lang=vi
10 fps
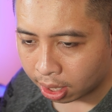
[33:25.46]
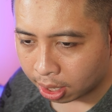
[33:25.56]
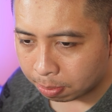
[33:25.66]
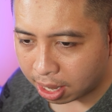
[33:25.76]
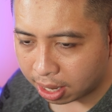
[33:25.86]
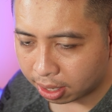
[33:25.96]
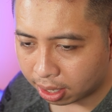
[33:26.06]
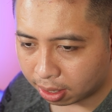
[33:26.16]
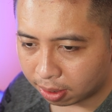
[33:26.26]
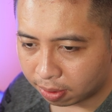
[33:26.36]
bạn
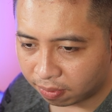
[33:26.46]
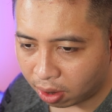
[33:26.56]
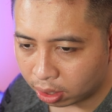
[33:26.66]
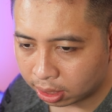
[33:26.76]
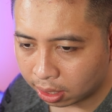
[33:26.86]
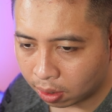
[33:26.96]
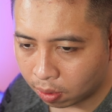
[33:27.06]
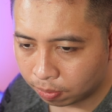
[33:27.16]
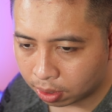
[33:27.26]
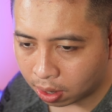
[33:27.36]
à, võ sinh
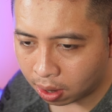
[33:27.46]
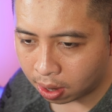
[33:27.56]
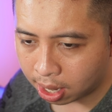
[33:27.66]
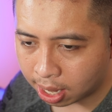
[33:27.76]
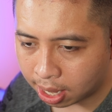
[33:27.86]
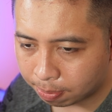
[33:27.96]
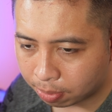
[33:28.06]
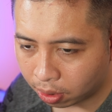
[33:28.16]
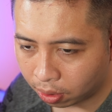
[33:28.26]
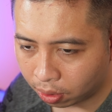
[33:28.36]
hùng có hỏi là
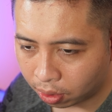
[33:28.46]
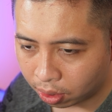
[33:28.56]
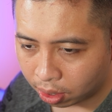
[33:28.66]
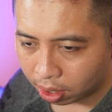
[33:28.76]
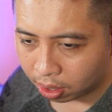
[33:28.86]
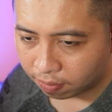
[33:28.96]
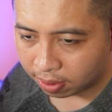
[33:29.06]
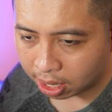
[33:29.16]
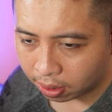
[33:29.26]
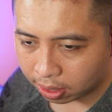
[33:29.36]
pro
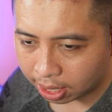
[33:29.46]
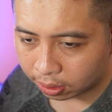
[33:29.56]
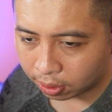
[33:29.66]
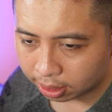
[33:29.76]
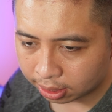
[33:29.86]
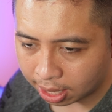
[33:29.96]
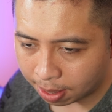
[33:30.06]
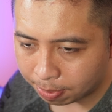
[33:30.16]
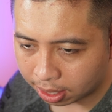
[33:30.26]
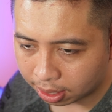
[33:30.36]
vẫn là hỏi nhanh chủ đề start
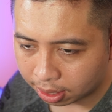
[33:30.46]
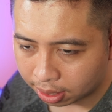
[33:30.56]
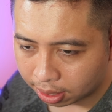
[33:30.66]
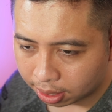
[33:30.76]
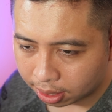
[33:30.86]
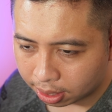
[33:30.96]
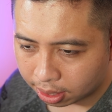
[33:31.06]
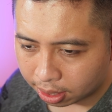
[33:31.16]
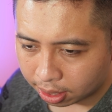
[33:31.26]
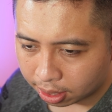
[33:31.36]
à
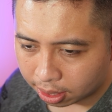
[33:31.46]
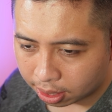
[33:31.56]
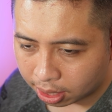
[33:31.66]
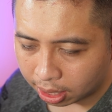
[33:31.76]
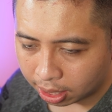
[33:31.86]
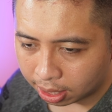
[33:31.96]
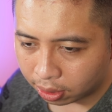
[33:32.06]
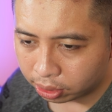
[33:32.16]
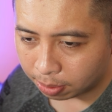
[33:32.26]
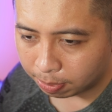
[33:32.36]
khi lần
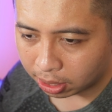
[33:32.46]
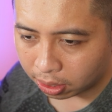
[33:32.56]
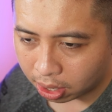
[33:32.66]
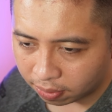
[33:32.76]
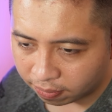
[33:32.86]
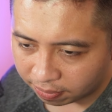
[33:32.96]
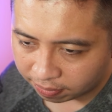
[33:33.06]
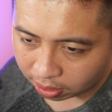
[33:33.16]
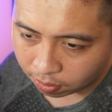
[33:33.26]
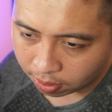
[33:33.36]
hồi trước mình còn nói về
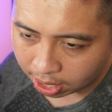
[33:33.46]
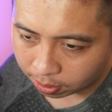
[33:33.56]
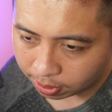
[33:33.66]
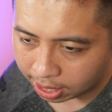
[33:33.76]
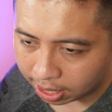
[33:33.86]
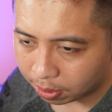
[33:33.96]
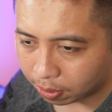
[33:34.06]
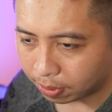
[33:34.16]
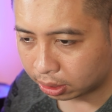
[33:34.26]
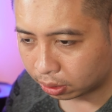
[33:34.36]
việc quay quay lên hoặc
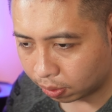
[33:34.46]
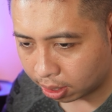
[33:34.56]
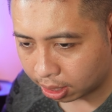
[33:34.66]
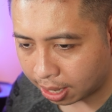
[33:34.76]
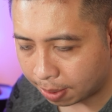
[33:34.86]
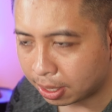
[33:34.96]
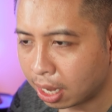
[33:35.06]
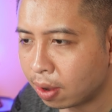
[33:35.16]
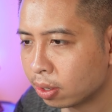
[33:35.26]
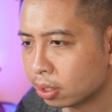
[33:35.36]
quay xuống thì cảm giác
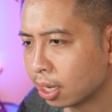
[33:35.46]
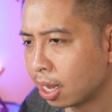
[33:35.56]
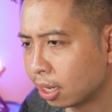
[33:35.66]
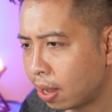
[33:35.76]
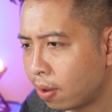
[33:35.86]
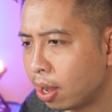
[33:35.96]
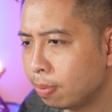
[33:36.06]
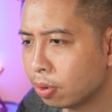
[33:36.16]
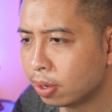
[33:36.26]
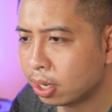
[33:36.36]
gõ sẽ khác nhau âm
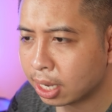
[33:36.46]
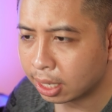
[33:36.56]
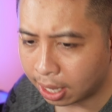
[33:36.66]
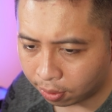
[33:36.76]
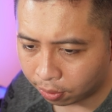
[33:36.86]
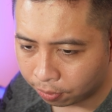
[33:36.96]
cũng hơi khác nhau